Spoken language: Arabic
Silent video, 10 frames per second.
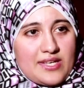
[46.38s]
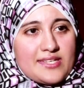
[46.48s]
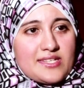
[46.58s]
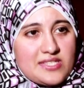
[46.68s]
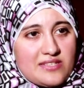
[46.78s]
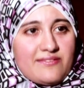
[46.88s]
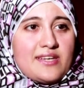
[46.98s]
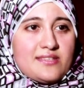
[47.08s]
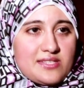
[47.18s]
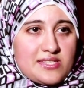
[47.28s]
هي دي
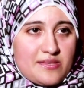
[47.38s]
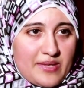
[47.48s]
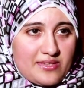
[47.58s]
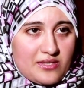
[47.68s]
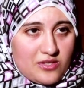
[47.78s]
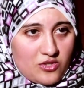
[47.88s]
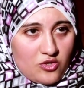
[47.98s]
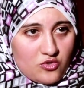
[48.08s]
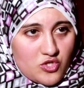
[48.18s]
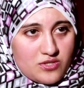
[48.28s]
فايده السيمانتك
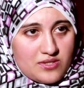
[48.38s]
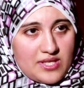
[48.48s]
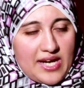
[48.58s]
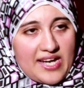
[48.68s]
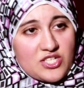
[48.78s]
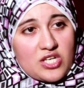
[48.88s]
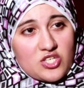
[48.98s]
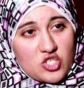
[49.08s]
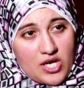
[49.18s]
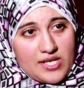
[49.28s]
تكنولوجي علشان
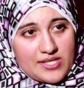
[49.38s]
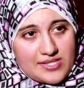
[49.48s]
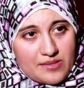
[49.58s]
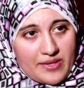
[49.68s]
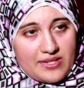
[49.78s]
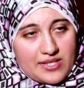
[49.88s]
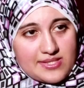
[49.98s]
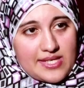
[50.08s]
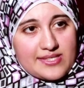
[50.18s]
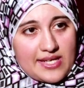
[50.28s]
اشرح لك السيمانتك
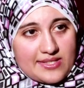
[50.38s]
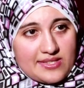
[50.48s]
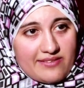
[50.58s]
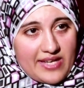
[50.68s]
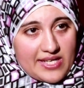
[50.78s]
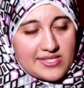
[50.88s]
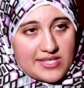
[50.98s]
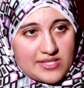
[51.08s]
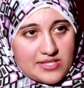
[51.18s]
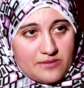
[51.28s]
ازاي ساعدتنا في حاجه
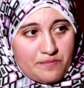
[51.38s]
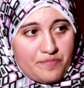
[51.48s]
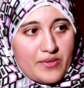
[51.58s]
زي دي